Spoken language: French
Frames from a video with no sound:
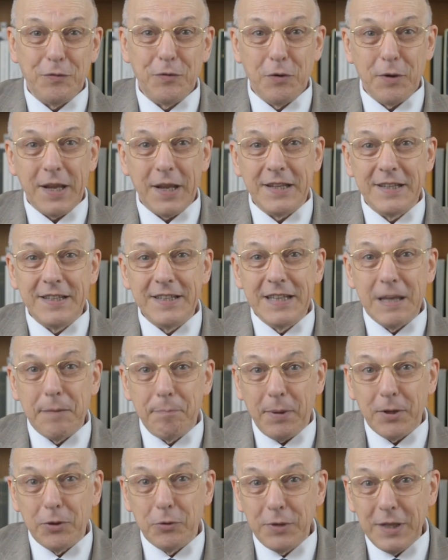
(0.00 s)
Fioretti n'a
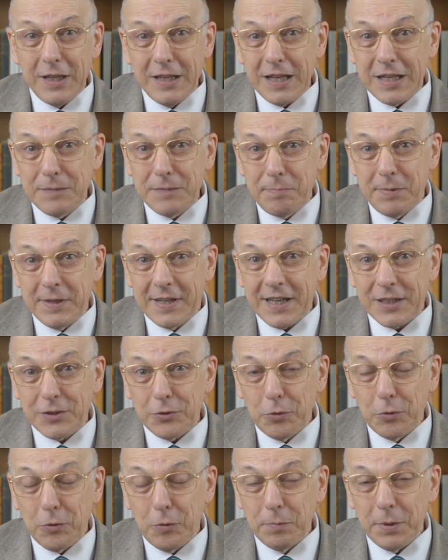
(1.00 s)
pas donné
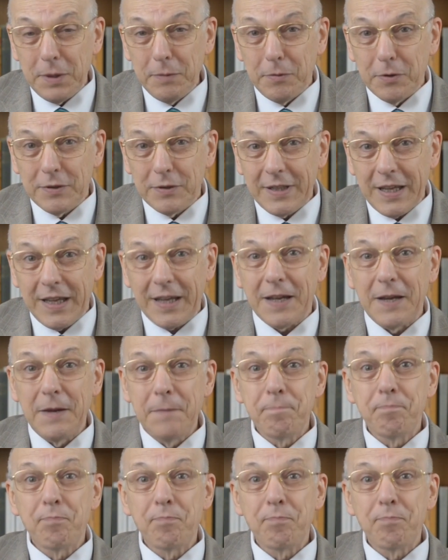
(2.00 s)
d'explication complémentaire.